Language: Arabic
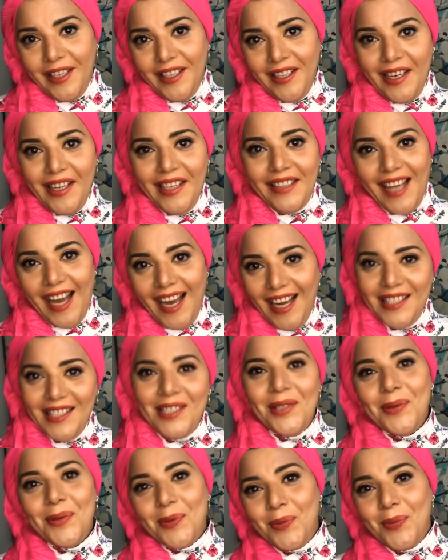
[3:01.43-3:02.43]
ايه تحدي
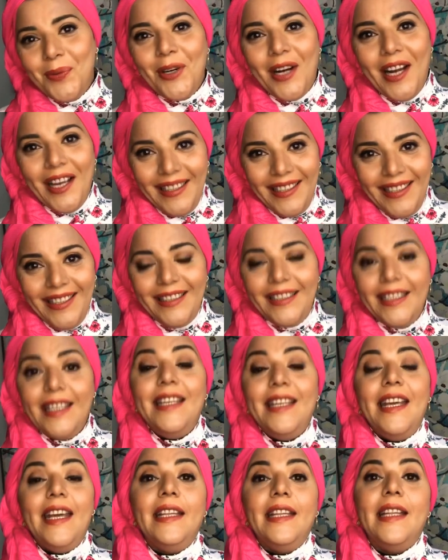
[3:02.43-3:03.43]
الاسبوع اكيد ان
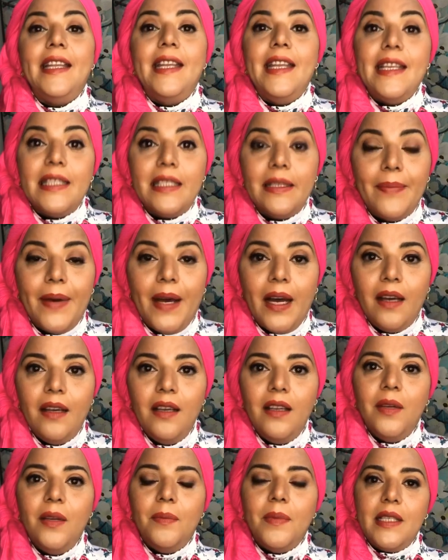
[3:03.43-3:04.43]
احنا نسمع
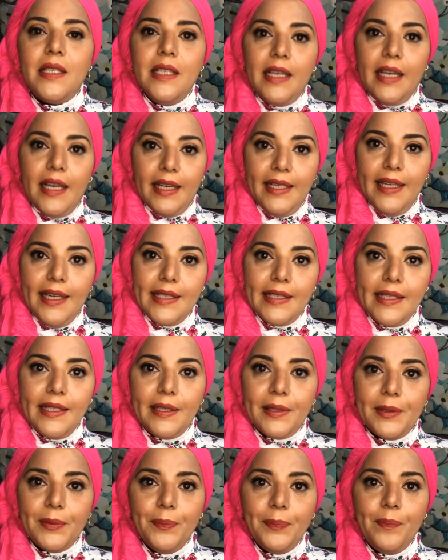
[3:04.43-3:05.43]
مزيكا كلاسيك